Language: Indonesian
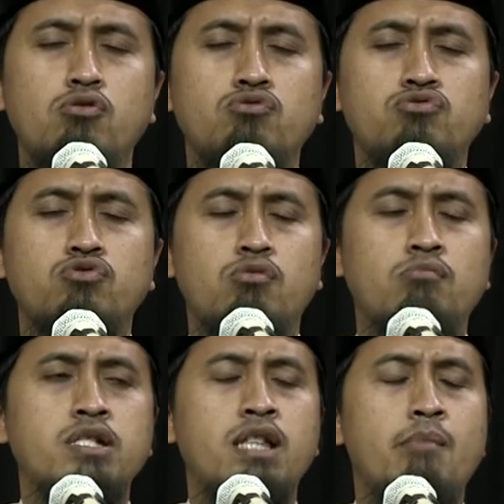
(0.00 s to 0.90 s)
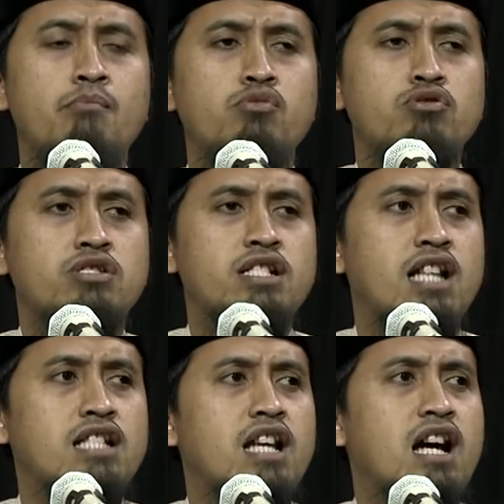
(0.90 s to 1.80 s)
untuk menyambut
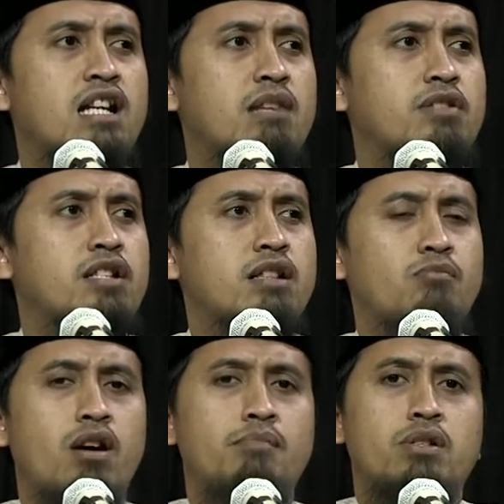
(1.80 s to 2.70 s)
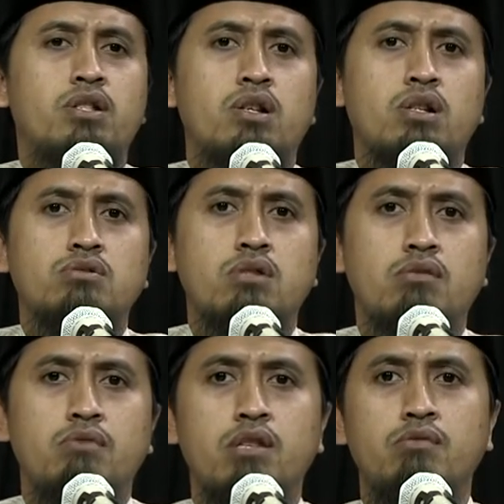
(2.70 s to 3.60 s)
kedatangan Nabi kita Muhammad
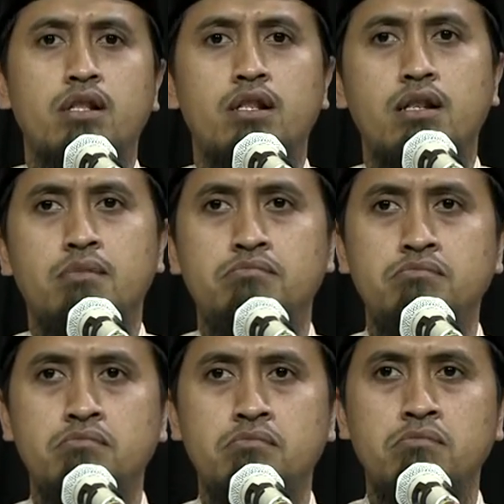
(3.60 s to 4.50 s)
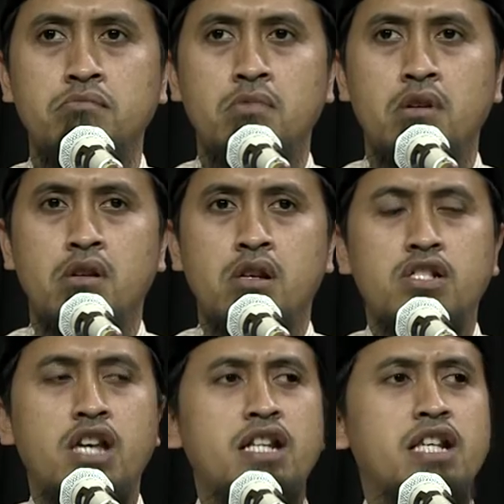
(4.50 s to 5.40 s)
Alaihi Wasallam.
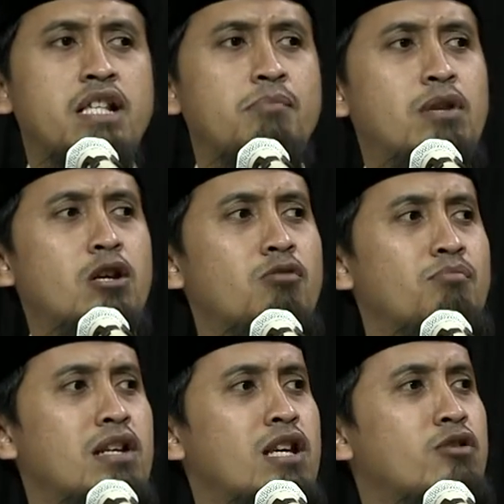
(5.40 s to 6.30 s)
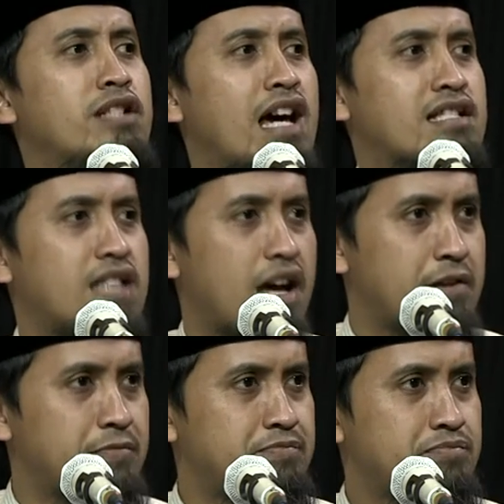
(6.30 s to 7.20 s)
Jadi sebelum beliau
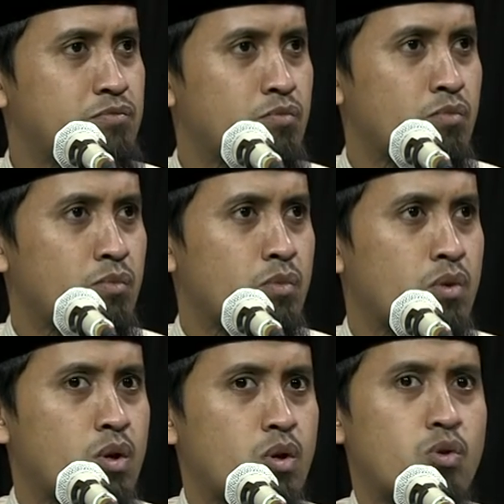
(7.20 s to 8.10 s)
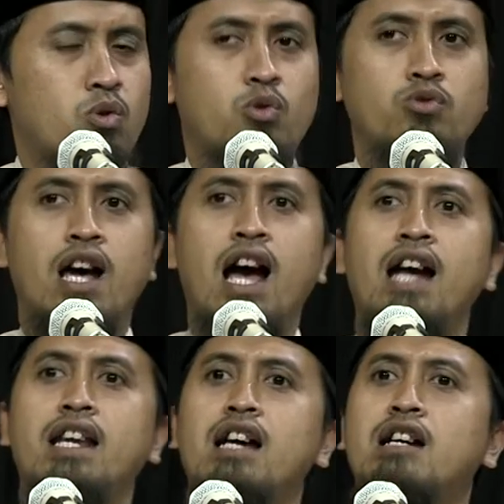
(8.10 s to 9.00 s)
datang sudah
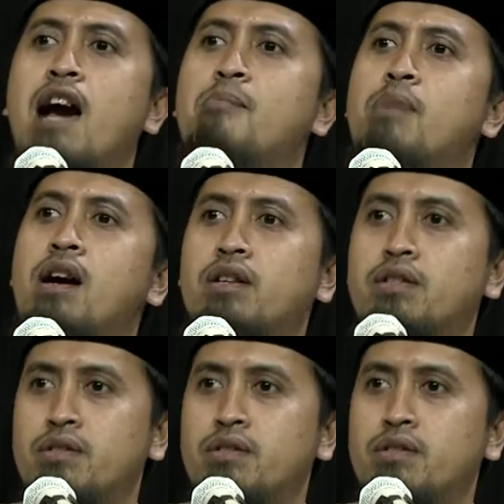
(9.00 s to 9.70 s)
ada kabar